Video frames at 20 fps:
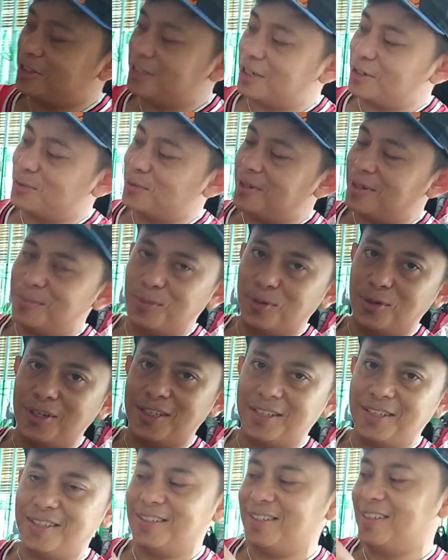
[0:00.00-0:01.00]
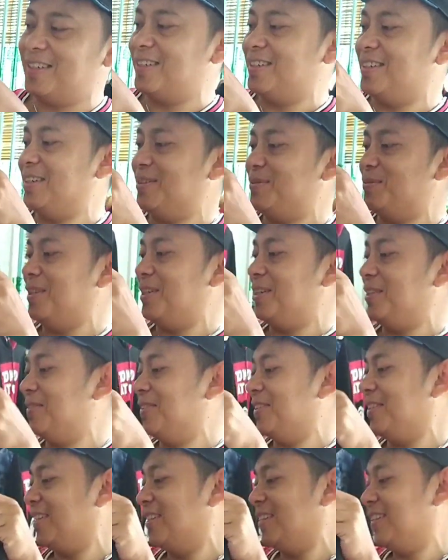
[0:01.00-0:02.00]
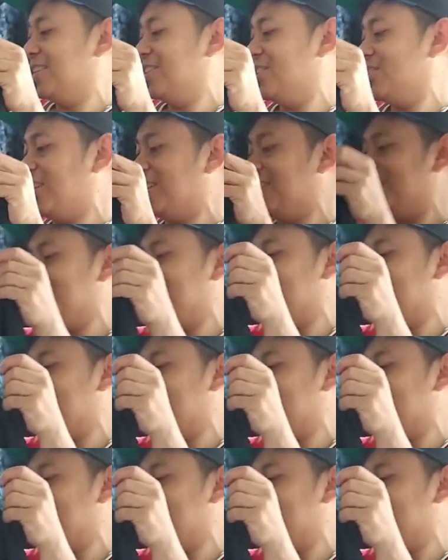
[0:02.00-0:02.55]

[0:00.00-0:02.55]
Cicago kah? Nah, apa? Cantik juga boleh.